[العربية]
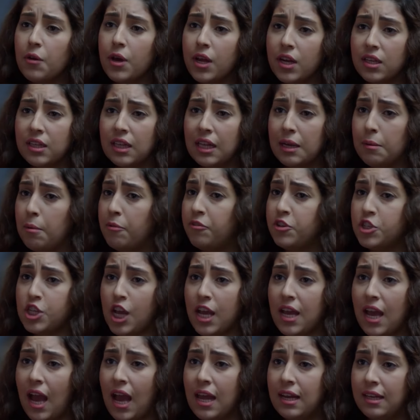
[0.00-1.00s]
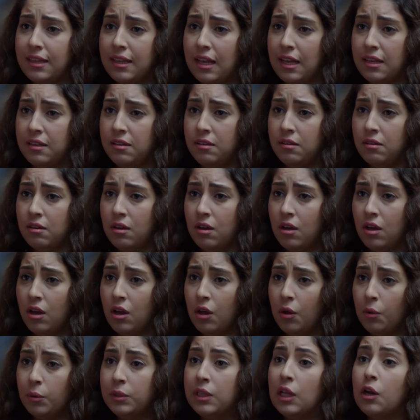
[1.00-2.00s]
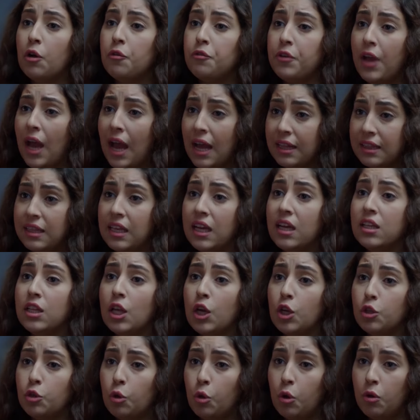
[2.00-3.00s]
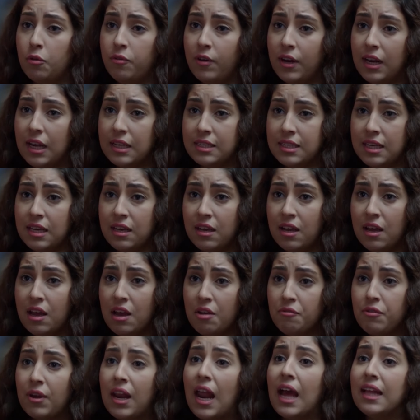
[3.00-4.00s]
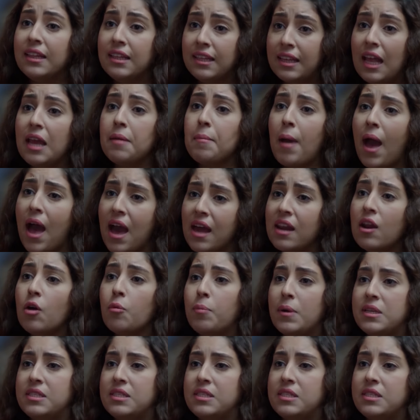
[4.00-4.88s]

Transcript: قوي يا رضا ان مفيش اي حل تاني وان لو في حد يقدر يدخل الفيلا دي فالحد ده يبقى انا